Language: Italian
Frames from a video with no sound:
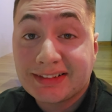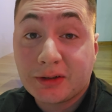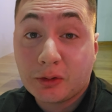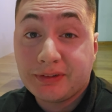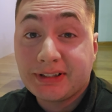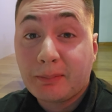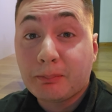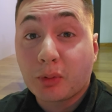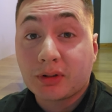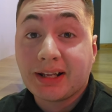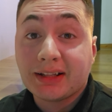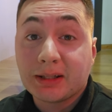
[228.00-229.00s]
novità
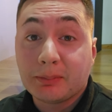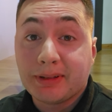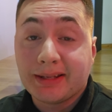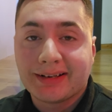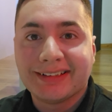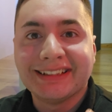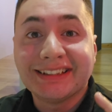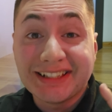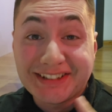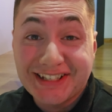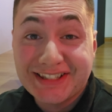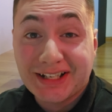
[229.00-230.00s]
importante per
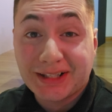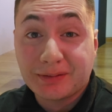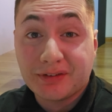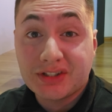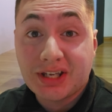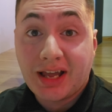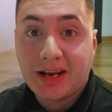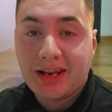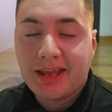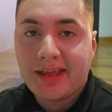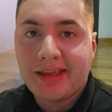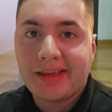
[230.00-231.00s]
l'intelligenza
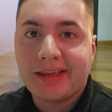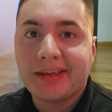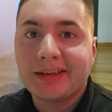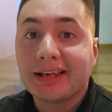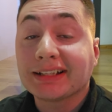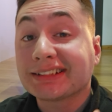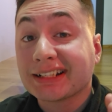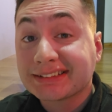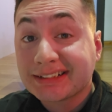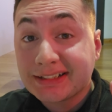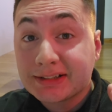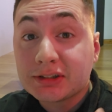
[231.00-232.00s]
artificiale è la
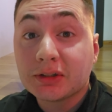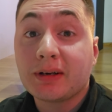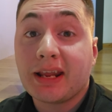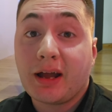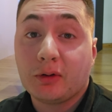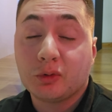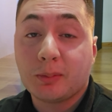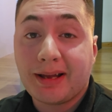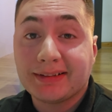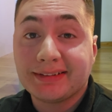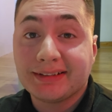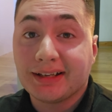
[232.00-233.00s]
trascrizione
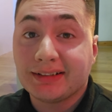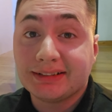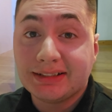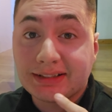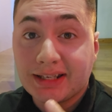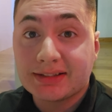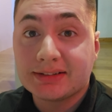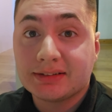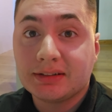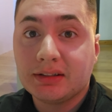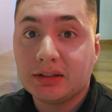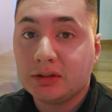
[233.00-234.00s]
automatica dei
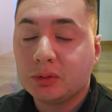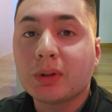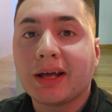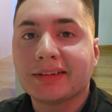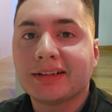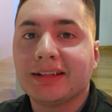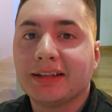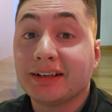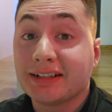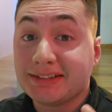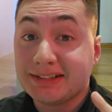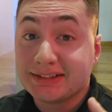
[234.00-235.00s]
testi durante le
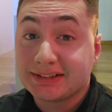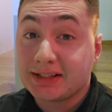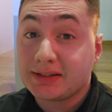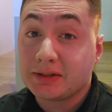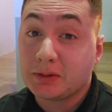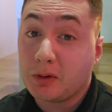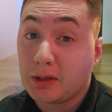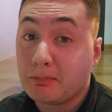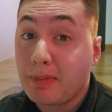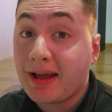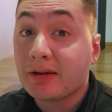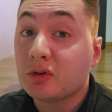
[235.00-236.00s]
registrazioni,
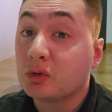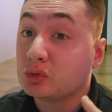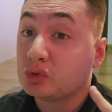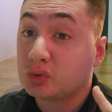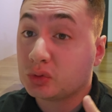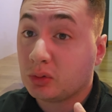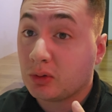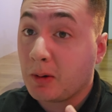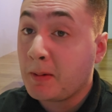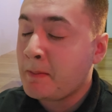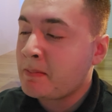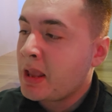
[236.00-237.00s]
ma non solo,
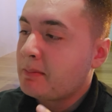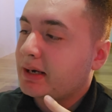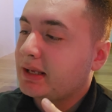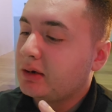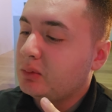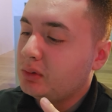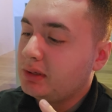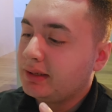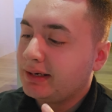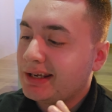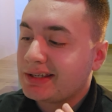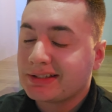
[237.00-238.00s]
perché lui
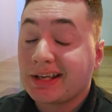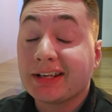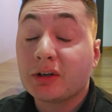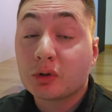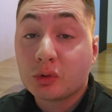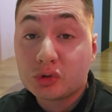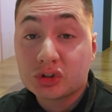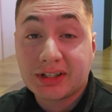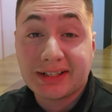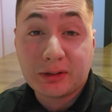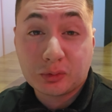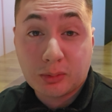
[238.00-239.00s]
riesce a riconoscere in
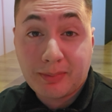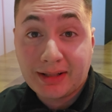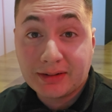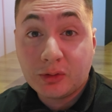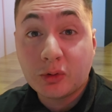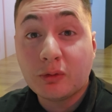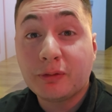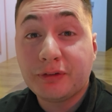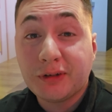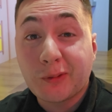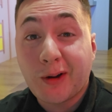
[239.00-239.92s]
automatico fino